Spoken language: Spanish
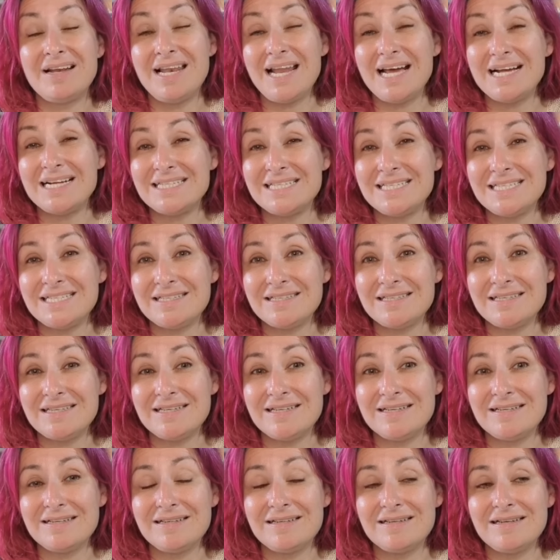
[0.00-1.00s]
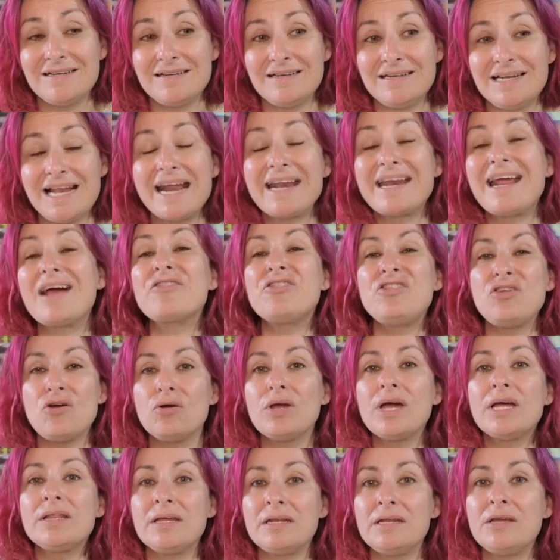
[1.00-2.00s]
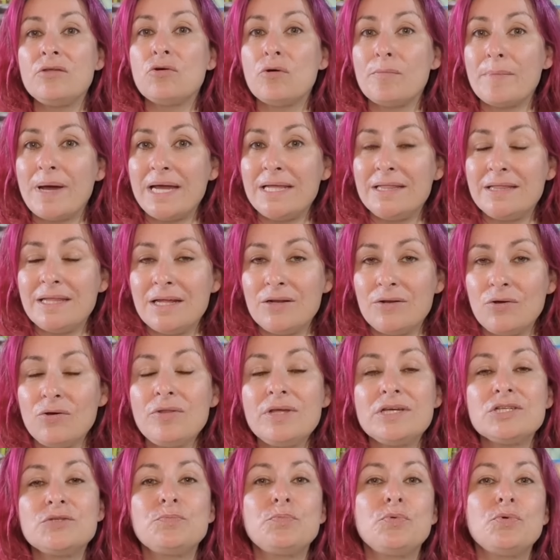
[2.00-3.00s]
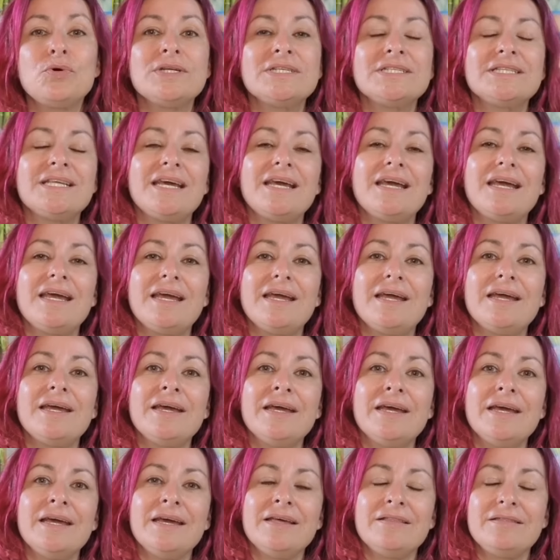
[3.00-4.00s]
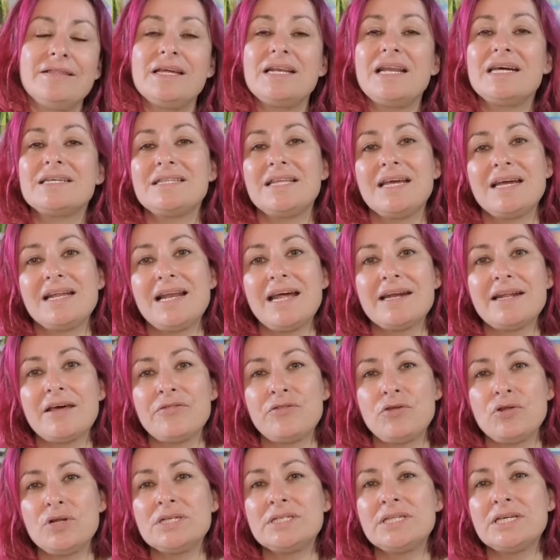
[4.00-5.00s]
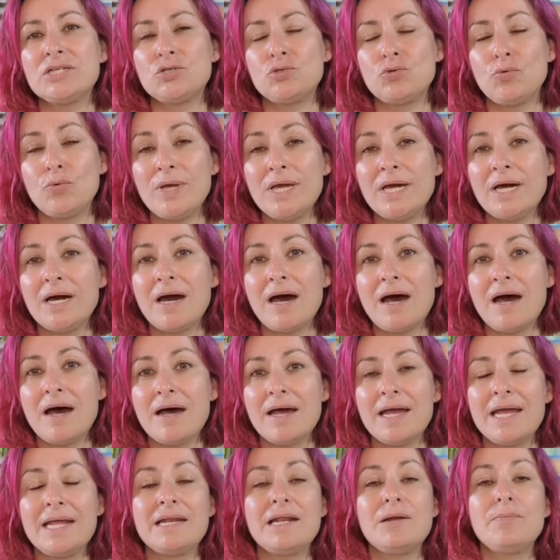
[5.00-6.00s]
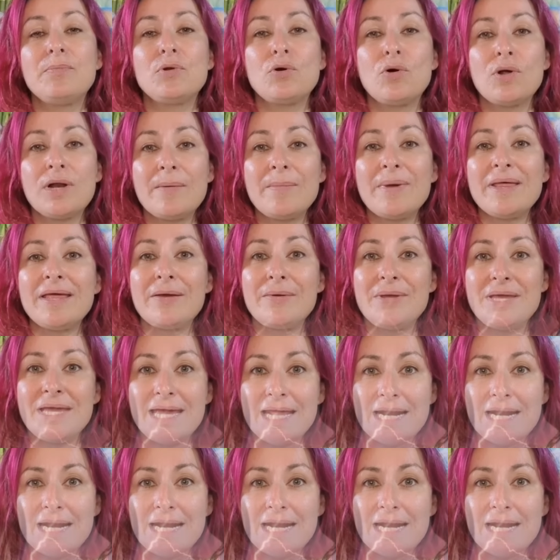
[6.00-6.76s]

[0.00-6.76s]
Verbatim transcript: las, la reacción que ha tenido Maite, ¿no? Después de, de las declaraciones de su hija en el programa de